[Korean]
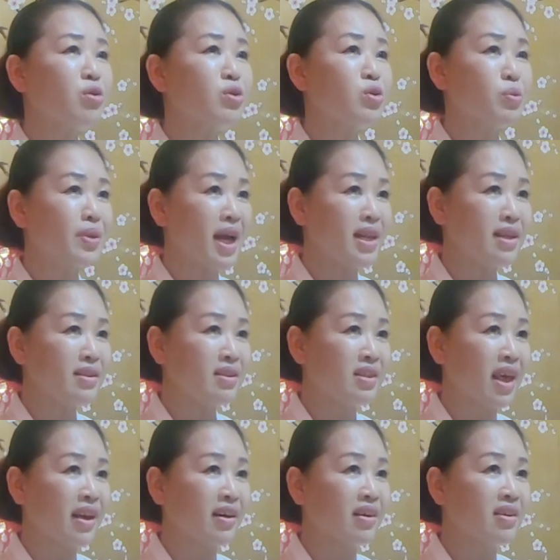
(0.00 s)
운은 좀 딸린
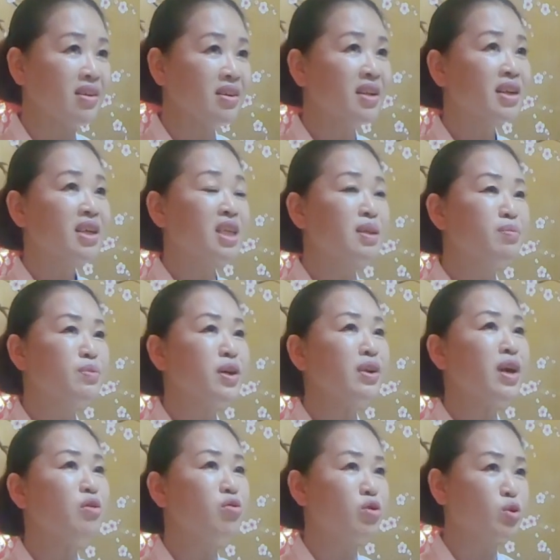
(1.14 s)
듯해요. 네.
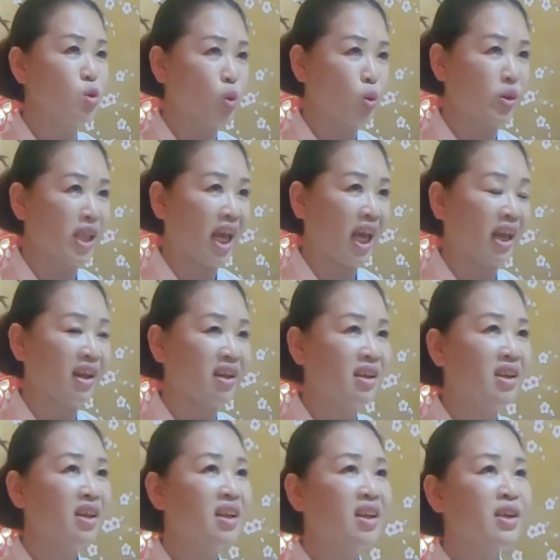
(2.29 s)
금전의 운은 좋은데 네,